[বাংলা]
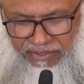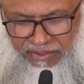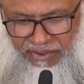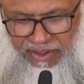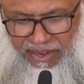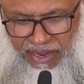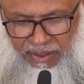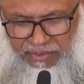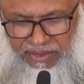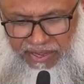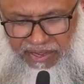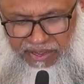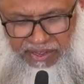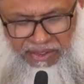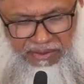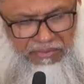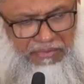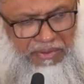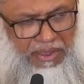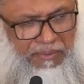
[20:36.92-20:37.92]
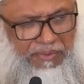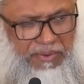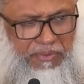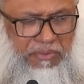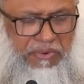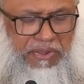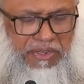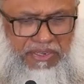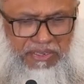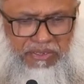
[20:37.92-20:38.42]
তখন আমি আমার
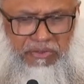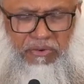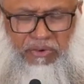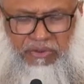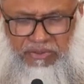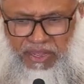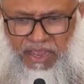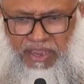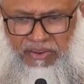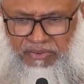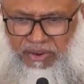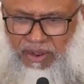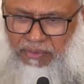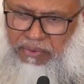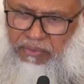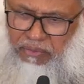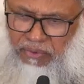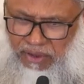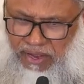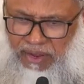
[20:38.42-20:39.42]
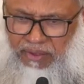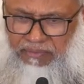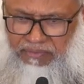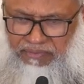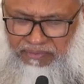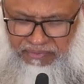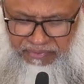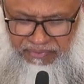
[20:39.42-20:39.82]
মুখে কিছু কথা আসলো আমি বললাম